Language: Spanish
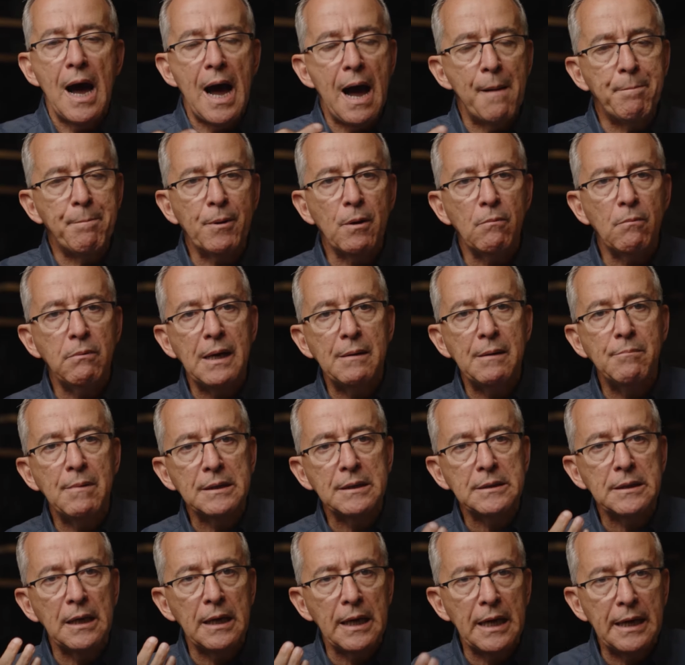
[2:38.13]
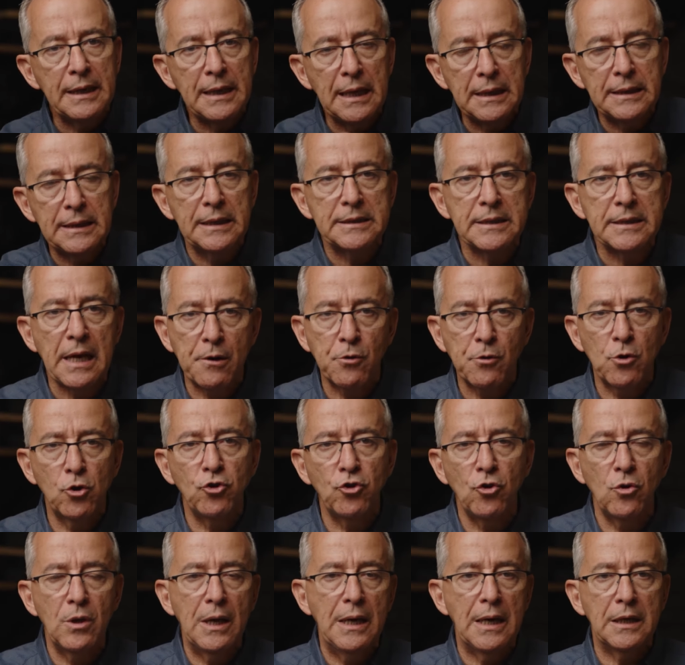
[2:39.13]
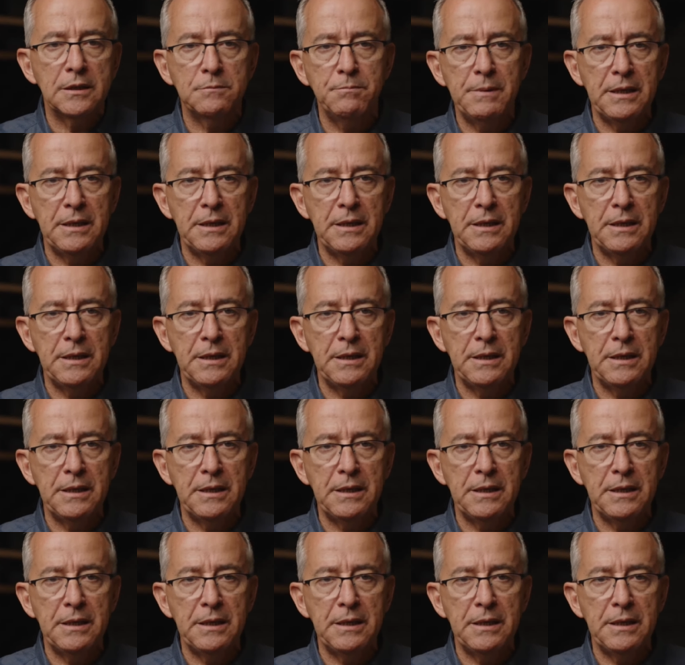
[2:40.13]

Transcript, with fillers: a problemas en el desarrollo de las